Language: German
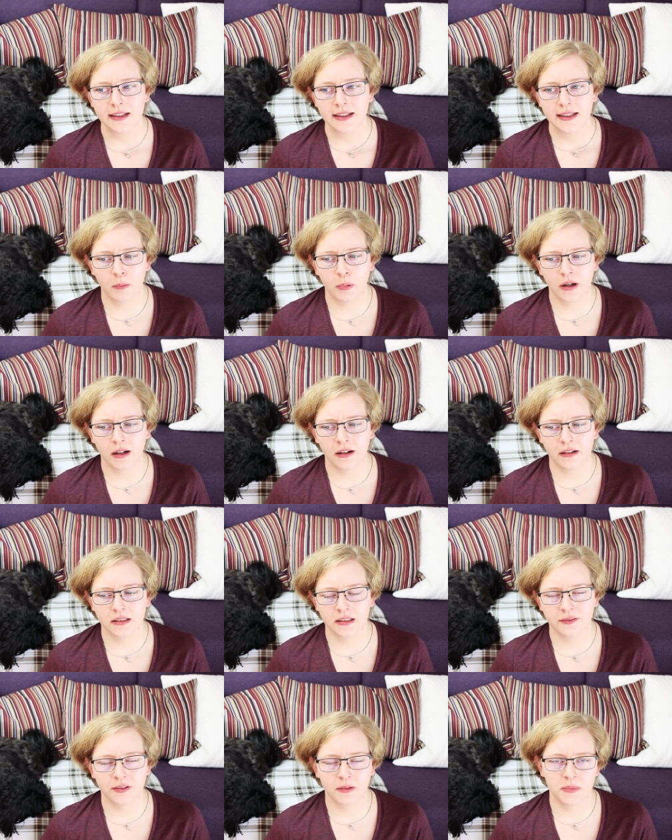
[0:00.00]

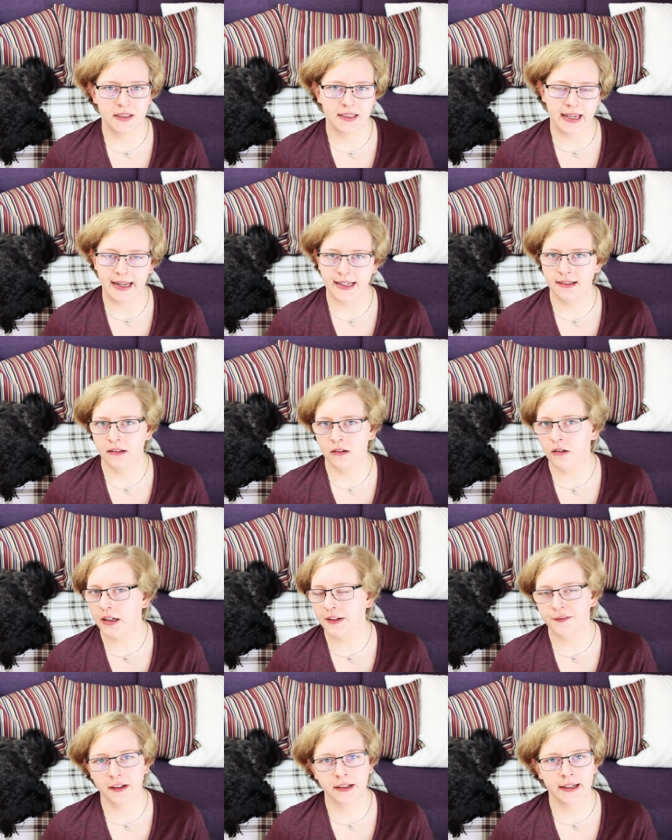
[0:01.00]
aber die Vermieter hätten
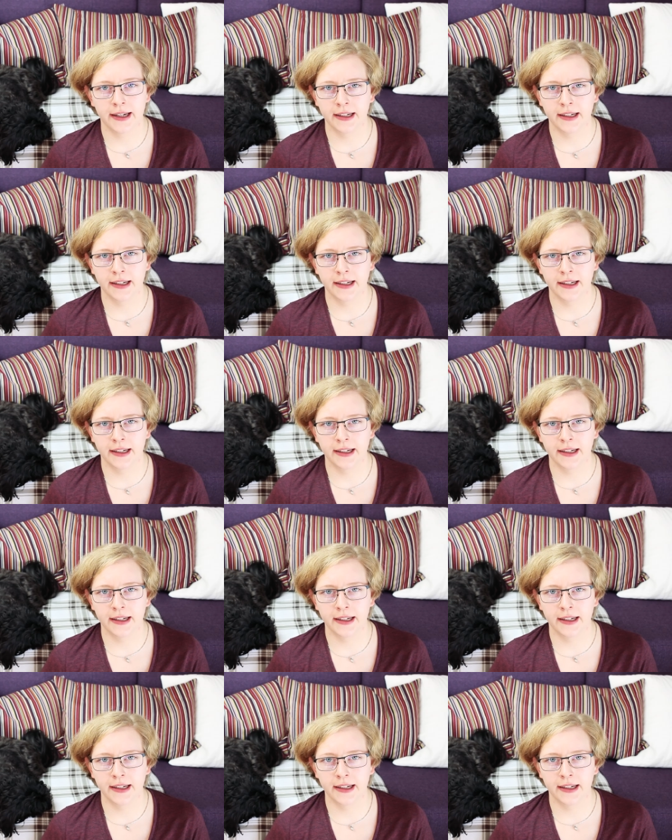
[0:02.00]
auch einfach